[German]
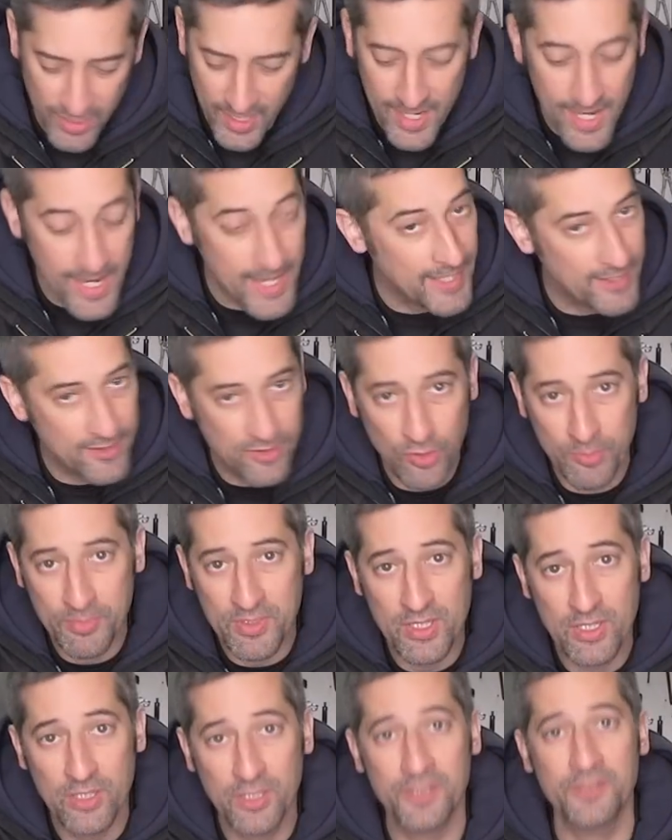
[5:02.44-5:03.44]
Modell
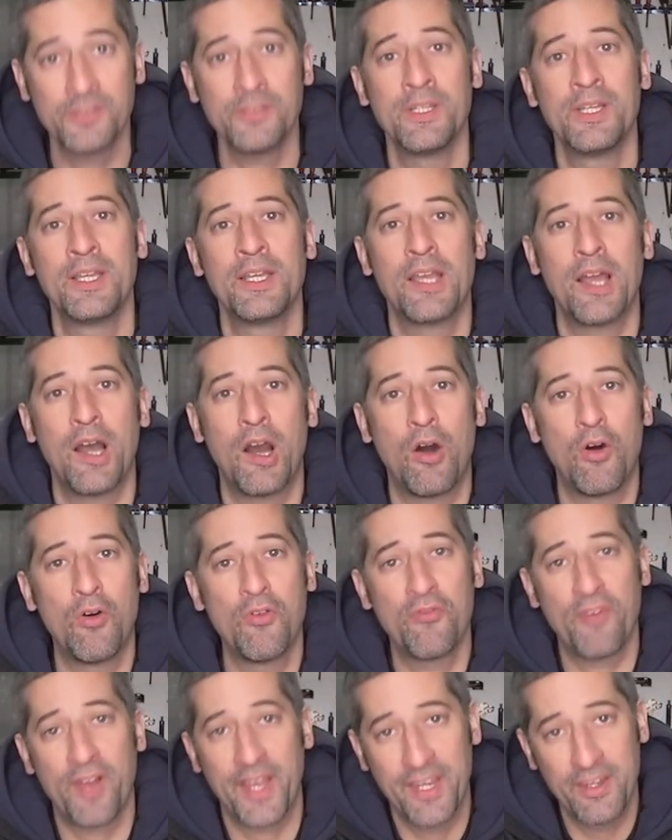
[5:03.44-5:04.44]
XY
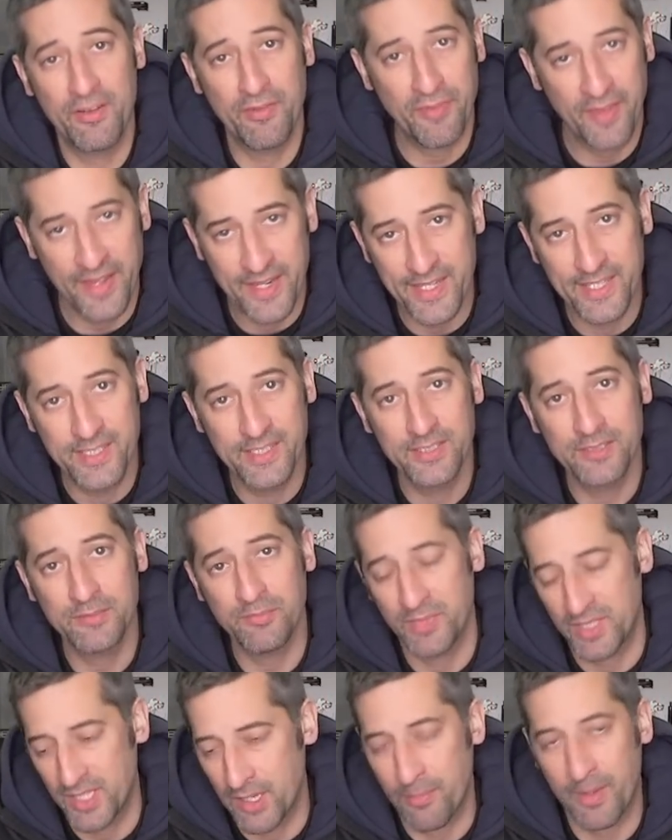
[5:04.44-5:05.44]
auf eine
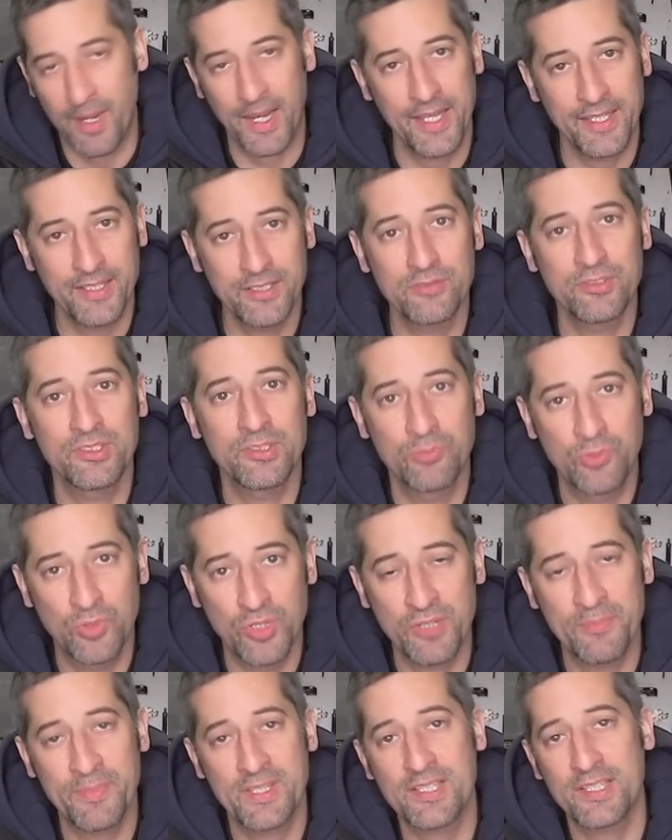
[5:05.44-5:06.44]
Felge mit der Breite und dem
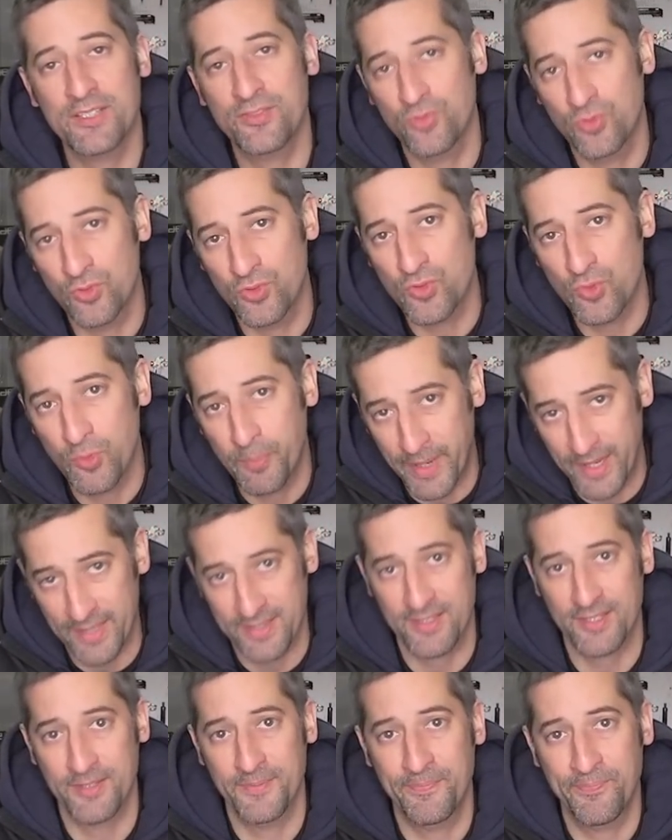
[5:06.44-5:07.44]
Durchmesser so und so
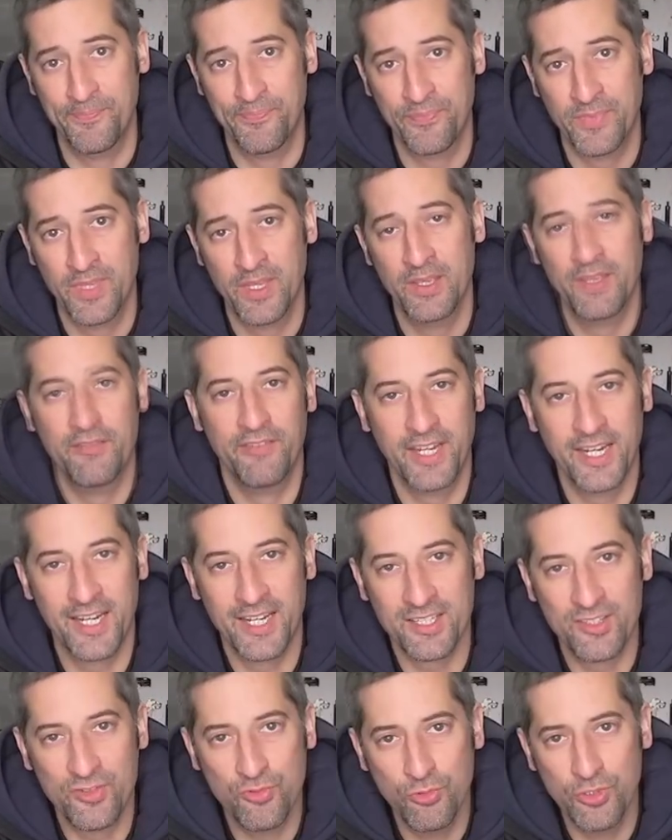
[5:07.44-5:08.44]
passt. Wenn
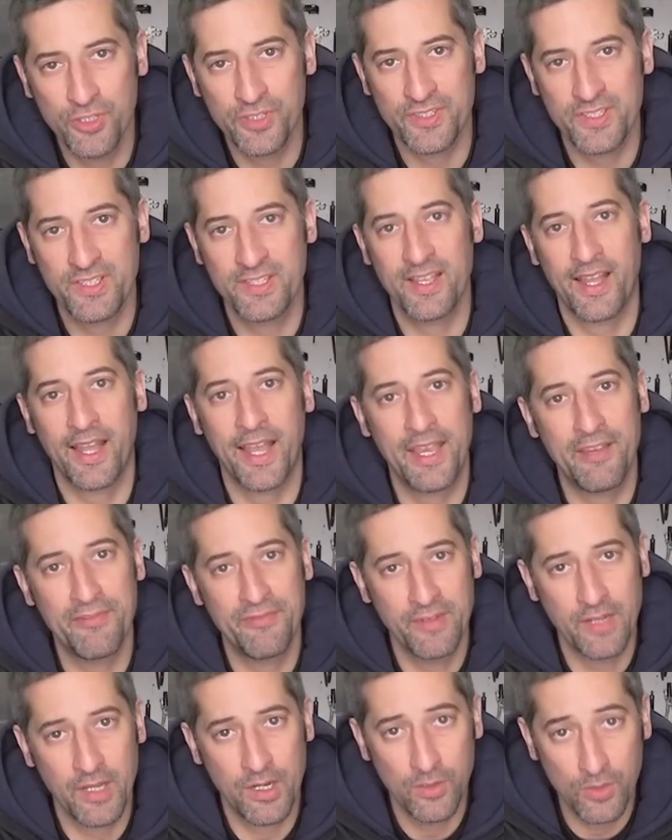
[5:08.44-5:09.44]
er das tut, ist dieser
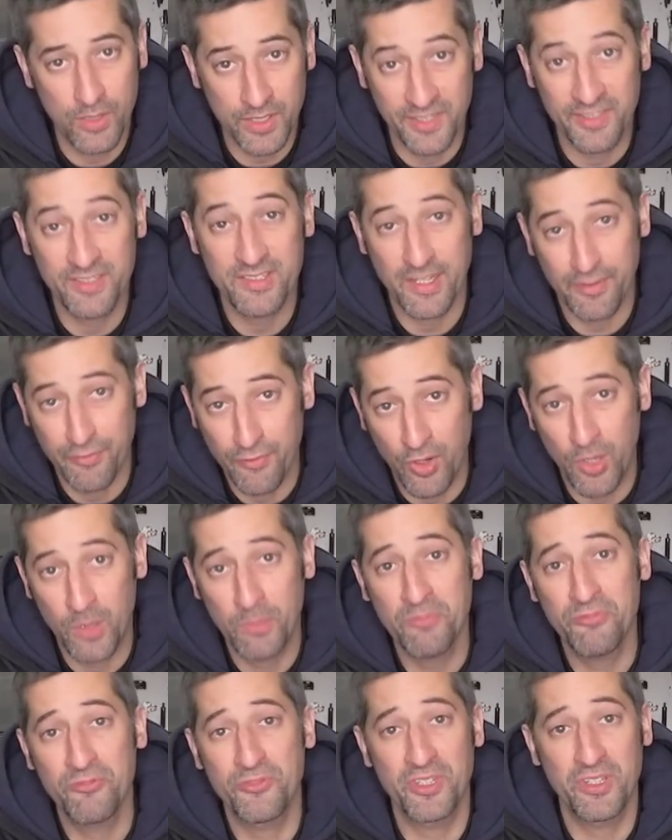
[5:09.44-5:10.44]
Reifen auch in dieser
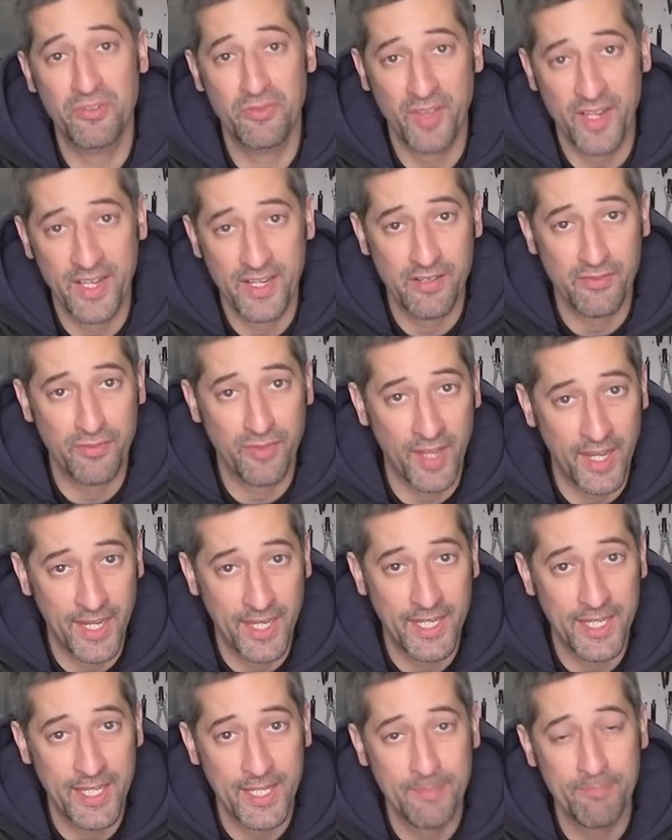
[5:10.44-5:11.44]
Form für die Felge
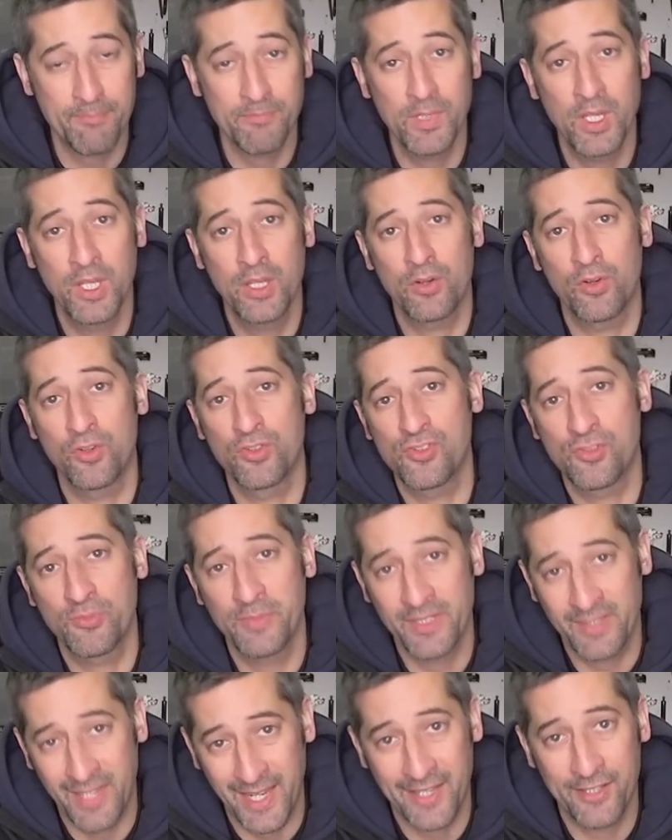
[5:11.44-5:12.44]
freigegeben und
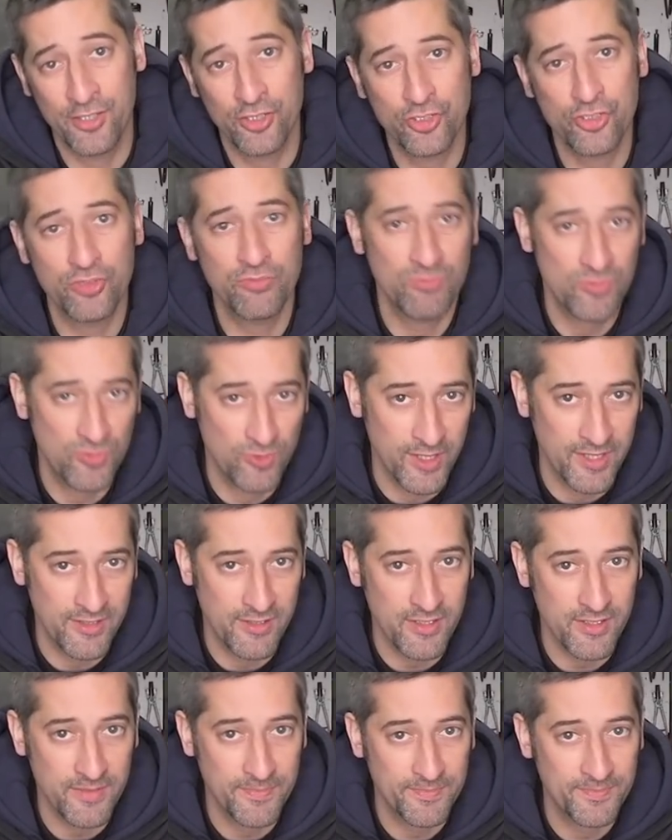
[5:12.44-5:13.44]
somit technisch
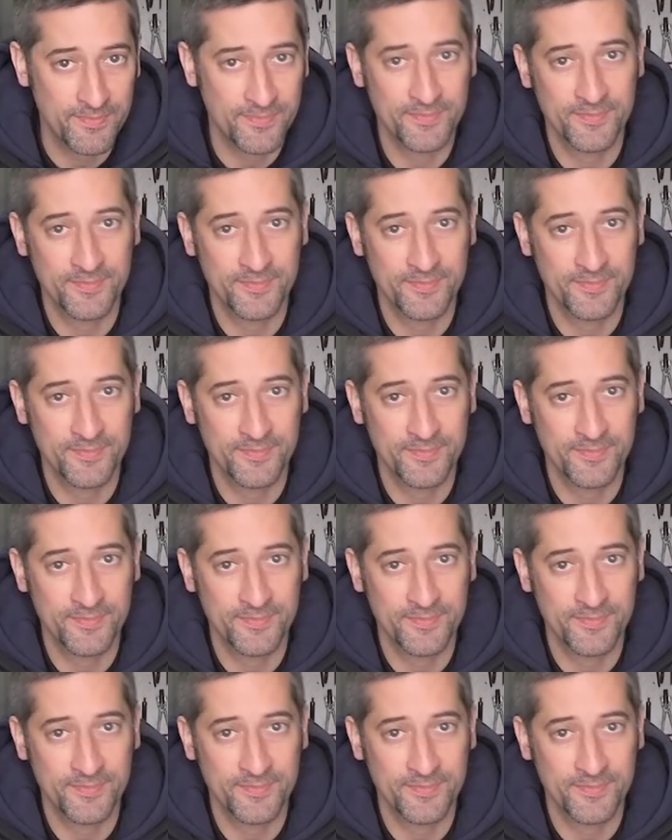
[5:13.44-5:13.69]
zulässig.